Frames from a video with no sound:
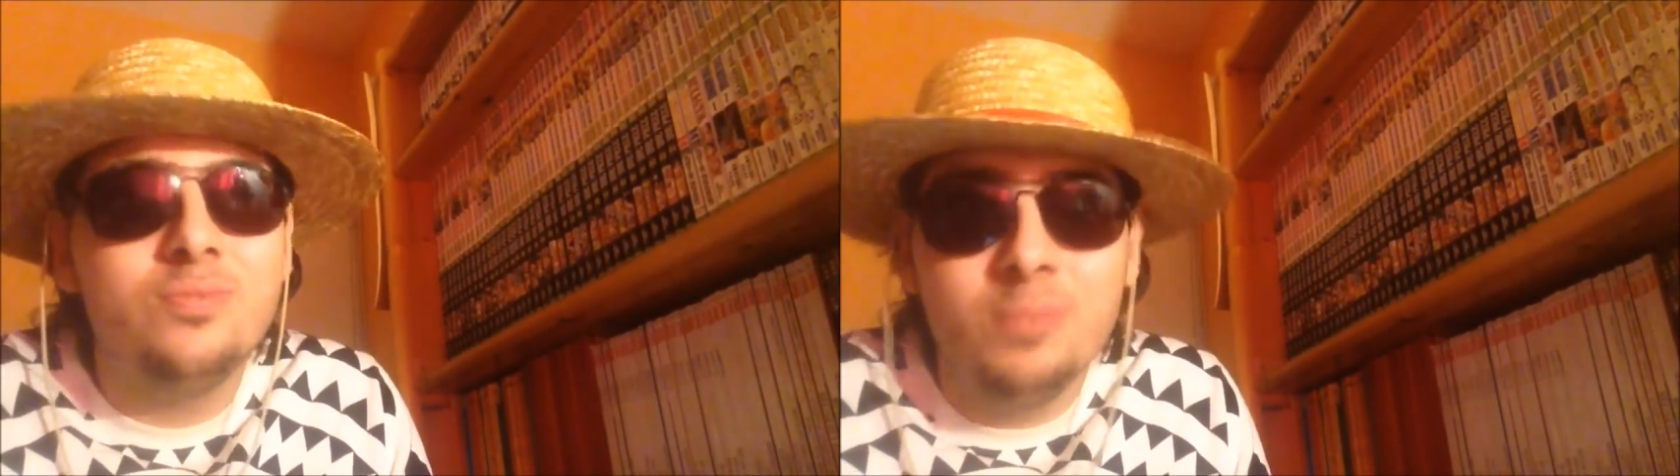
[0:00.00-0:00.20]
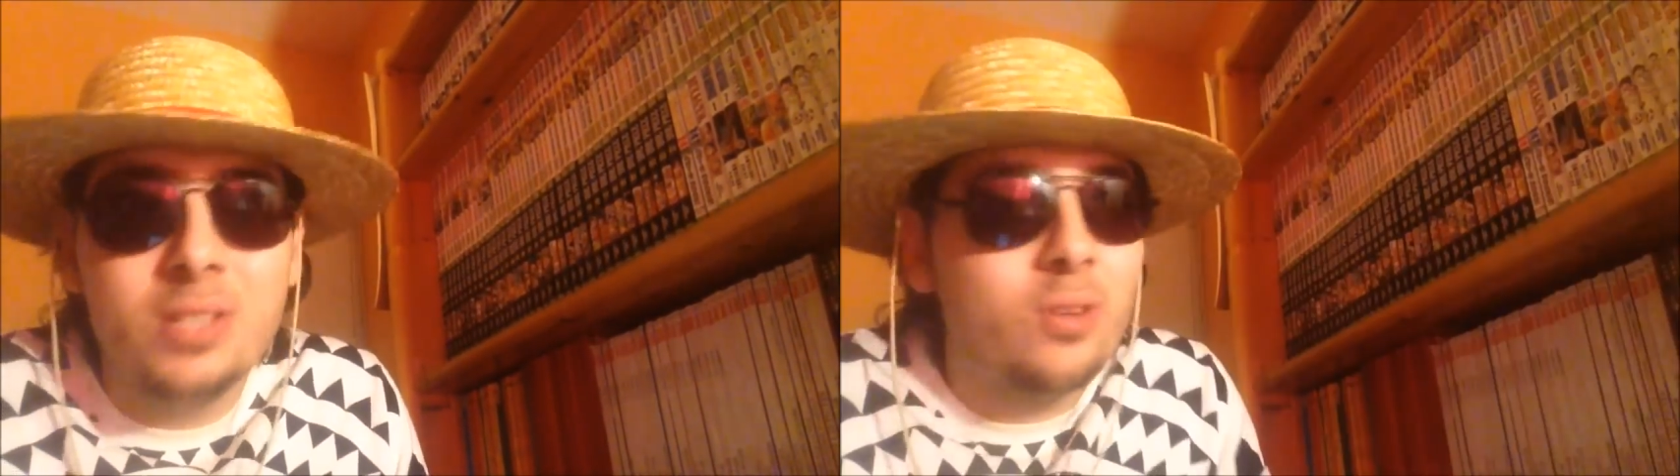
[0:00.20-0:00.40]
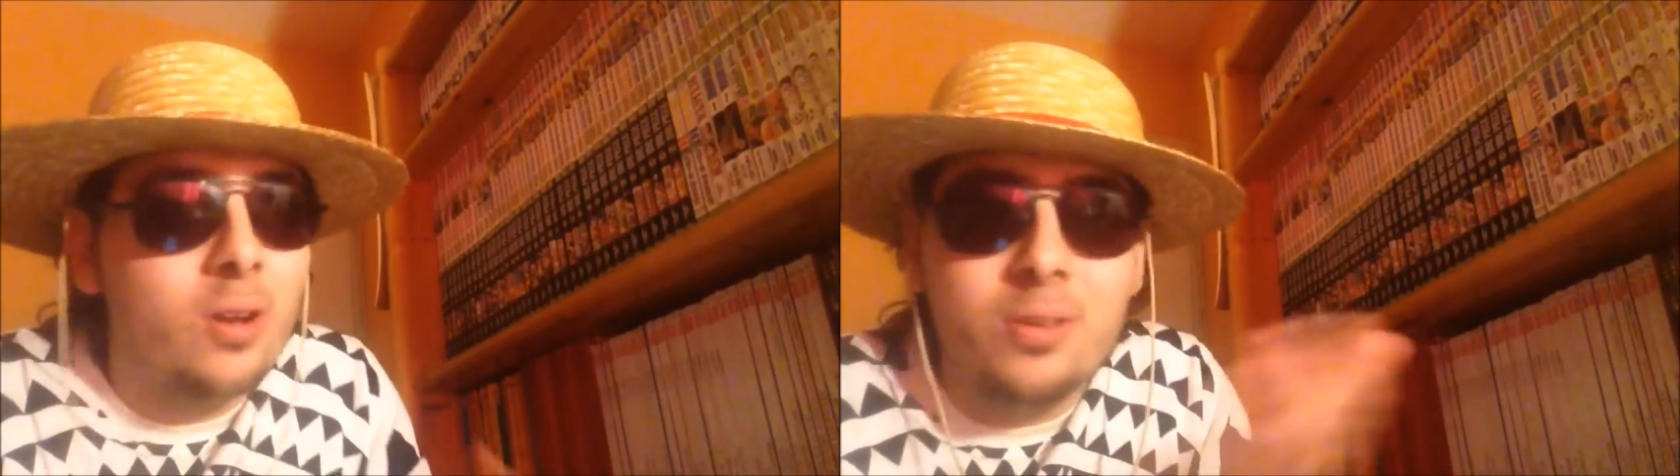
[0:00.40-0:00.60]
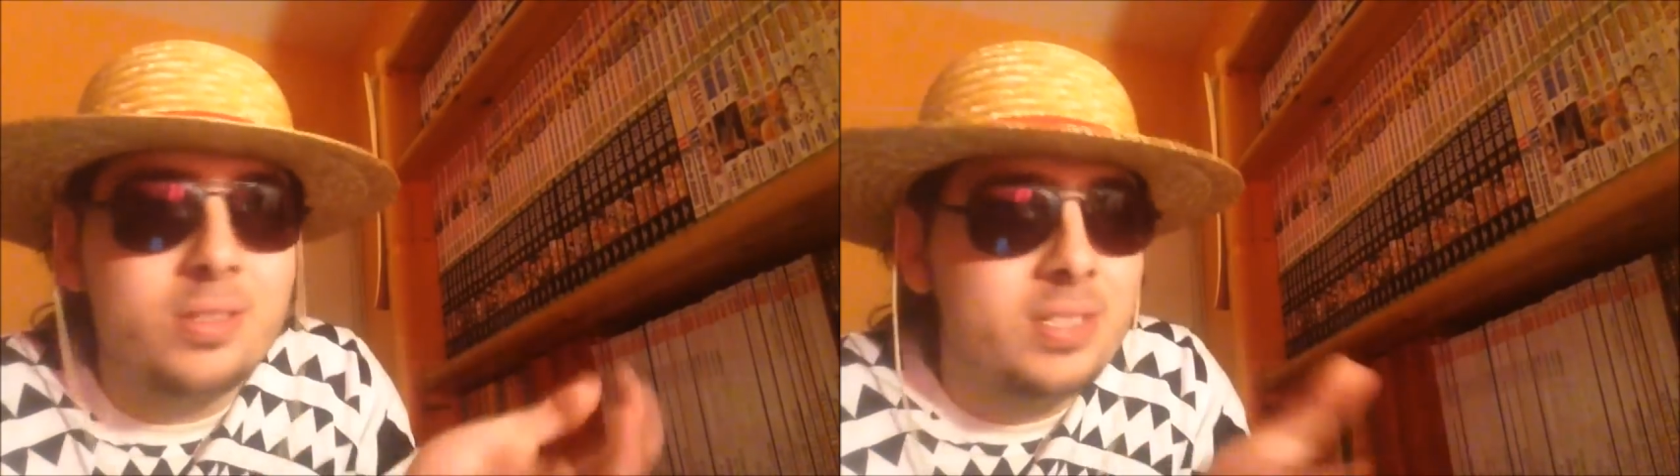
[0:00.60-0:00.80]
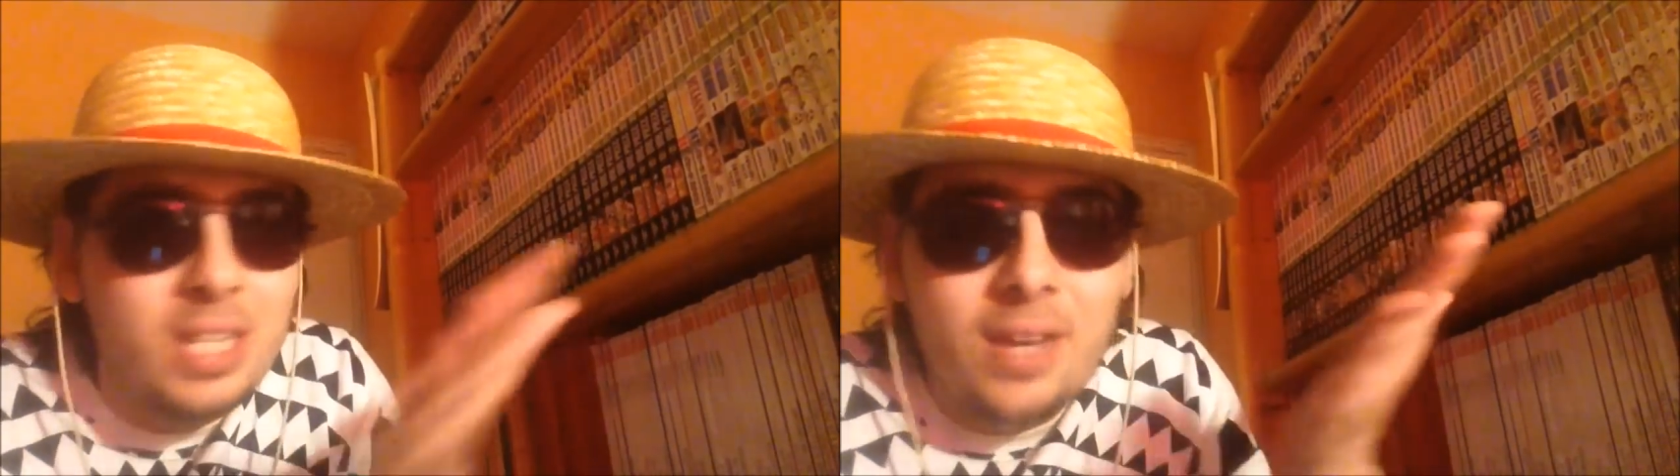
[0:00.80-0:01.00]
bien sûr que
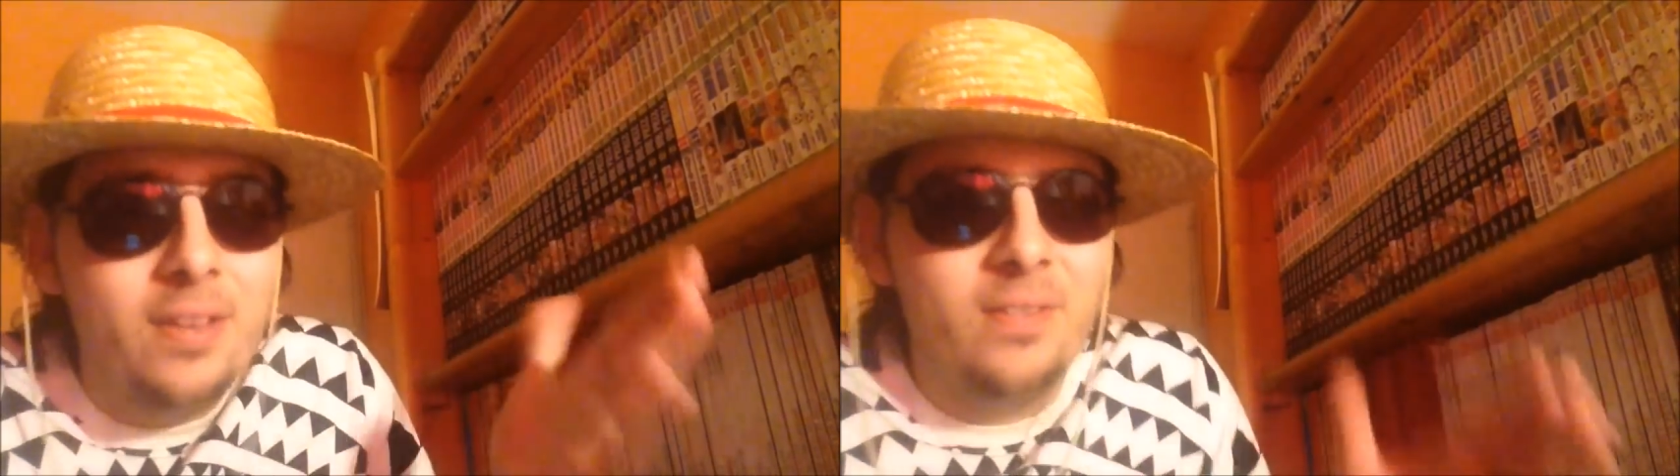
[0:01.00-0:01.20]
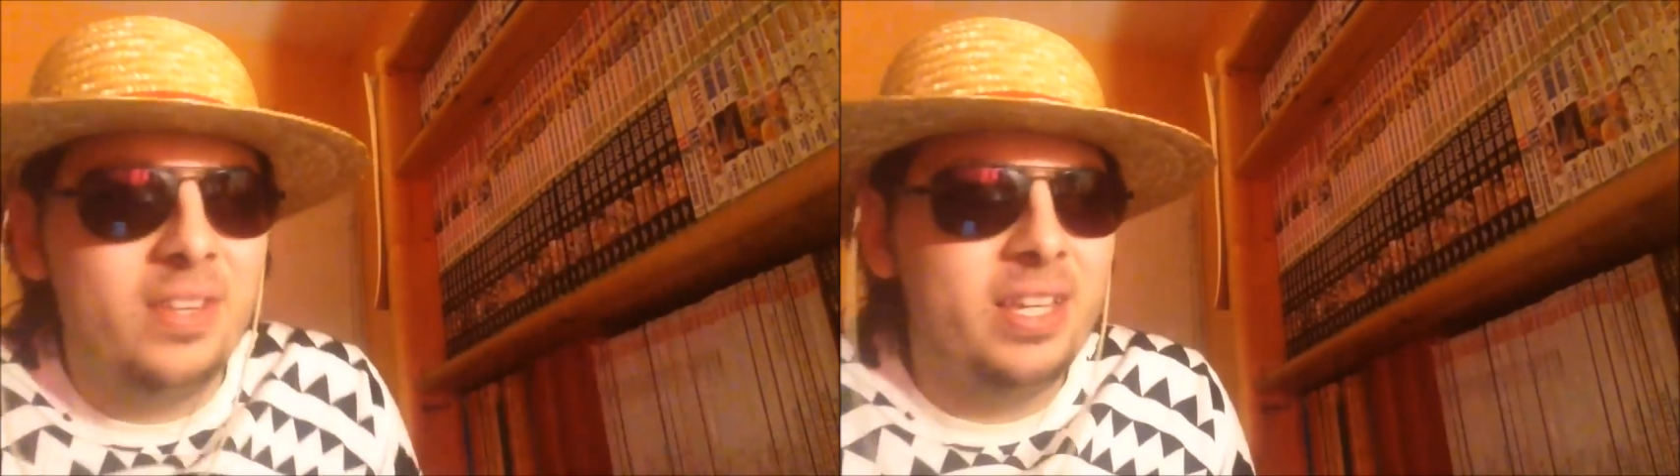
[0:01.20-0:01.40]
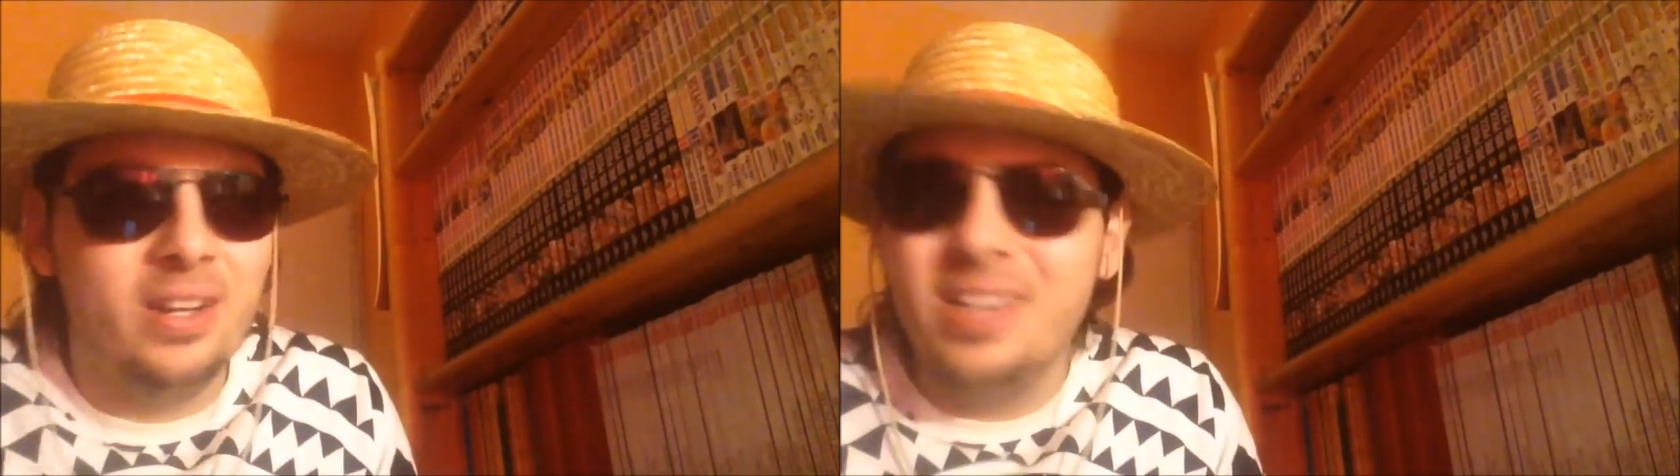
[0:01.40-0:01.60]
s'il l'avait éveillé